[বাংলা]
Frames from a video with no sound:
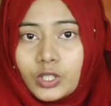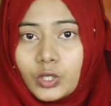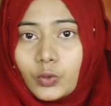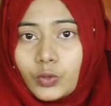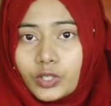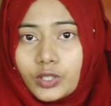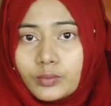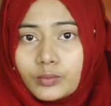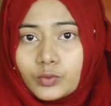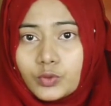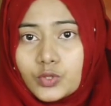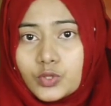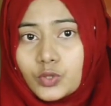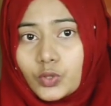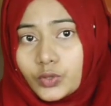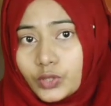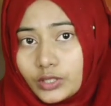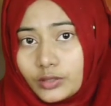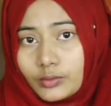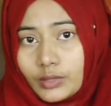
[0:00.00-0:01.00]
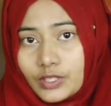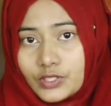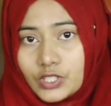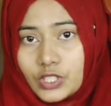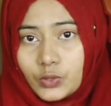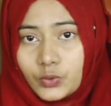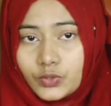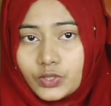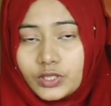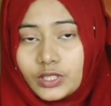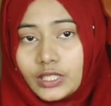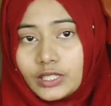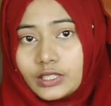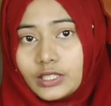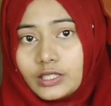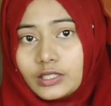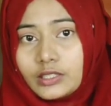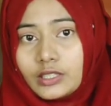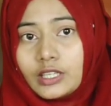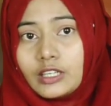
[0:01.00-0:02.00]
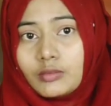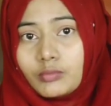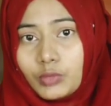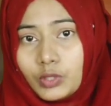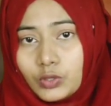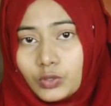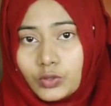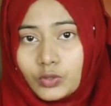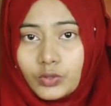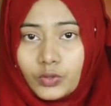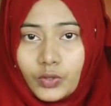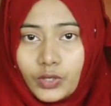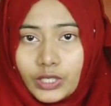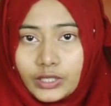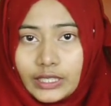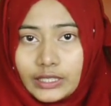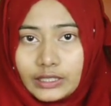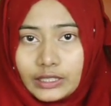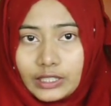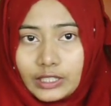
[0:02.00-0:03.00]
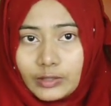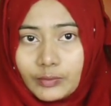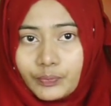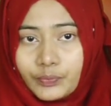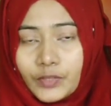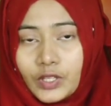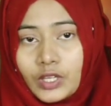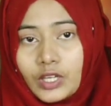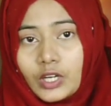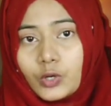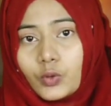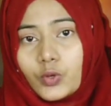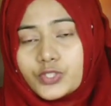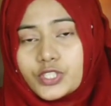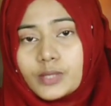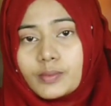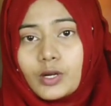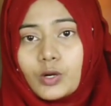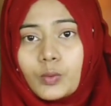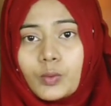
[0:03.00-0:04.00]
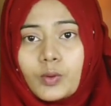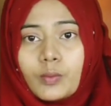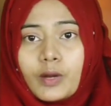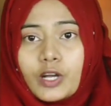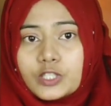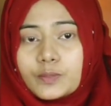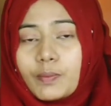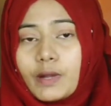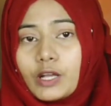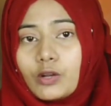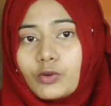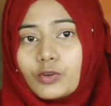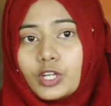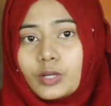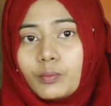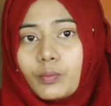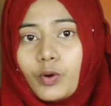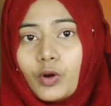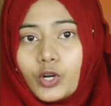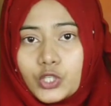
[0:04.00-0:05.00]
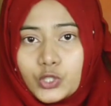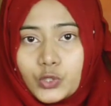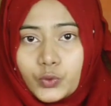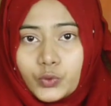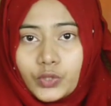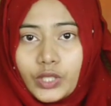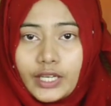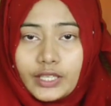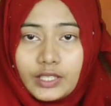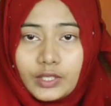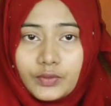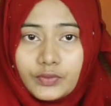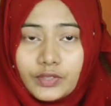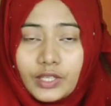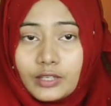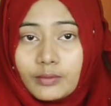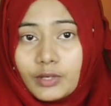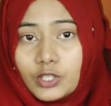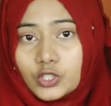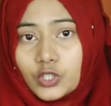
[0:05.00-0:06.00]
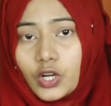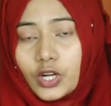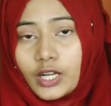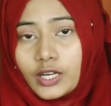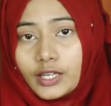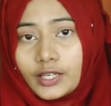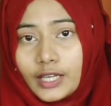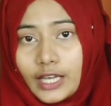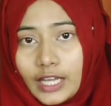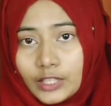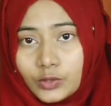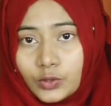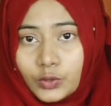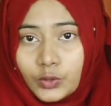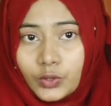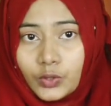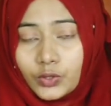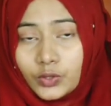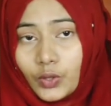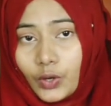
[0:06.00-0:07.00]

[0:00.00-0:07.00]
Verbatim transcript: গরিব দুস্থদের মাঝে রোজাদারদের বিতরণ করা দানকে রোজা বা উপবাস পালনের পর সন্ধ্যায় ইফতার বা সকালের খাদ্য গ্রহণ